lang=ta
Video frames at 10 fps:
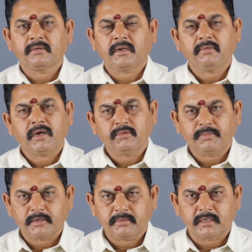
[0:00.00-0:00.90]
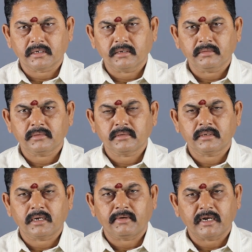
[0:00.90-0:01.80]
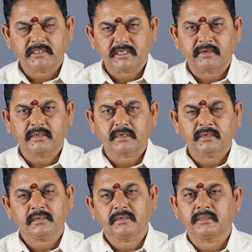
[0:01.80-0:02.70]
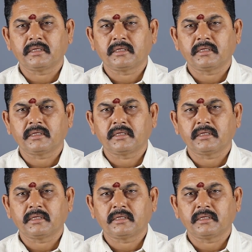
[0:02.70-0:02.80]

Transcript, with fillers: நல்வாழ்வு பெறுவதற்கும் நல்ல வளர்ச்சி அடைவதற்கும்